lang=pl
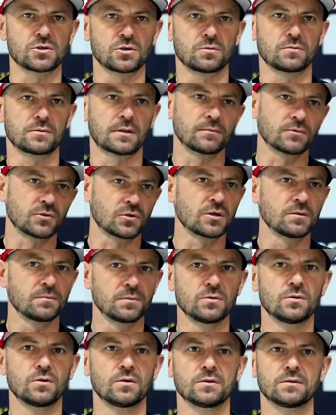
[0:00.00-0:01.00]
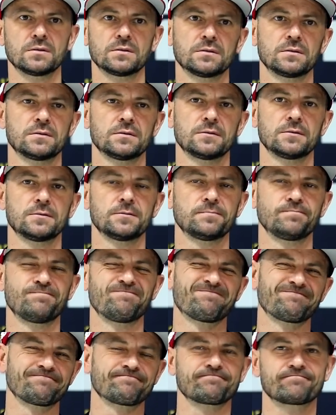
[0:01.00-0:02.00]
się tam trochę było yy,
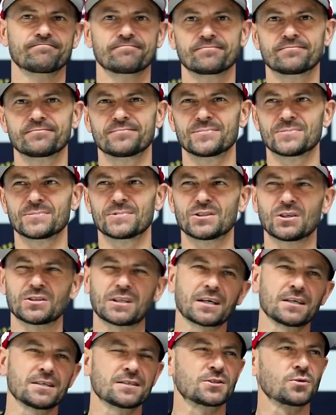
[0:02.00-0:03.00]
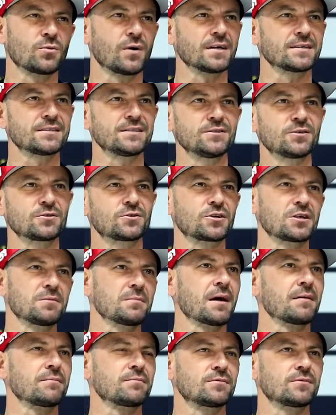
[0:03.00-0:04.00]
no takiej sytuacji, no
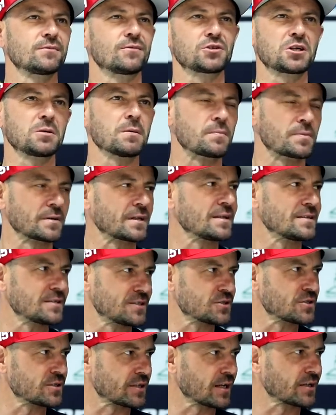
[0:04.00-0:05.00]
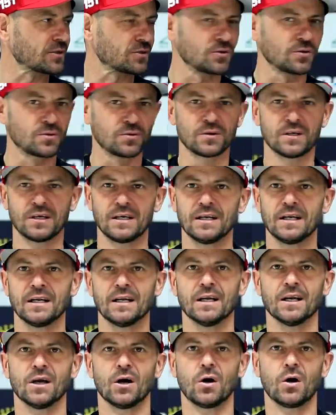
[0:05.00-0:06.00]
trochę miałem do siebie pretensje, że tak to
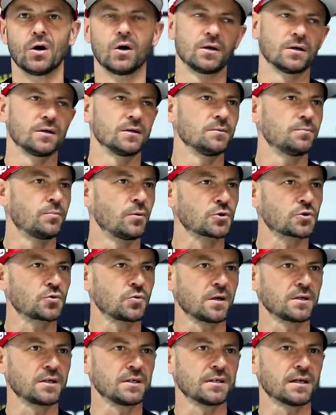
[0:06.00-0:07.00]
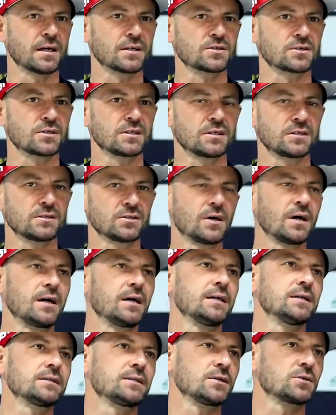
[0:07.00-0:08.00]
e, poszło, a nie inaczej, no
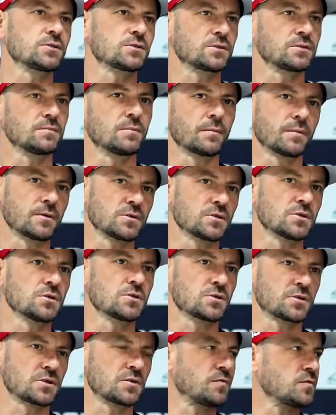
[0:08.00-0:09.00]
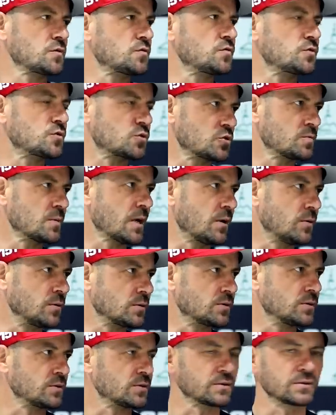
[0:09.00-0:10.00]
ale też mam nadzieję, że szefostwo
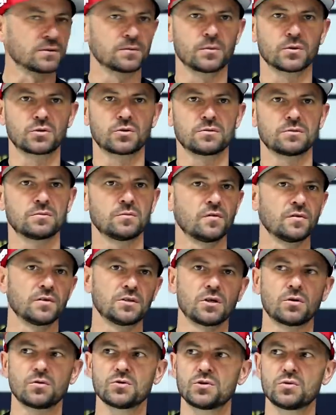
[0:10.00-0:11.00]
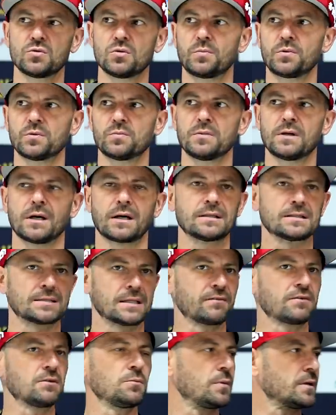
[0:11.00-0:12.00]
zrozumiało to, bo to mówię, nie chodziło o podbijanie
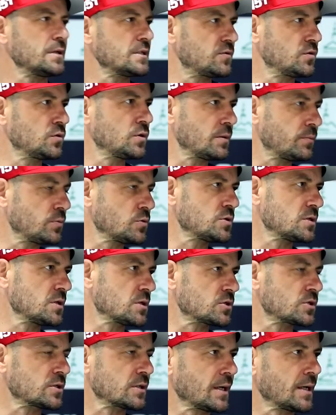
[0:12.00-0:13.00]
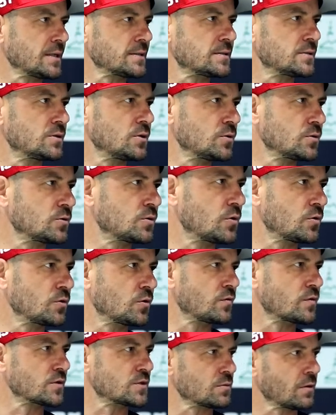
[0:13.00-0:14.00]
stawki, bo nie dzwoniłem później jeszcze raz do,
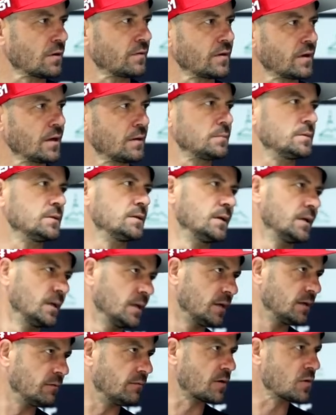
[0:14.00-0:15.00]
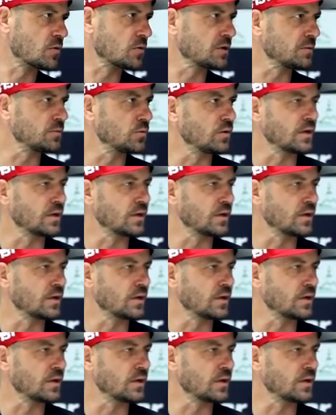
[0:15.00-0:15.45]
do, do Wrocławia, aby warunki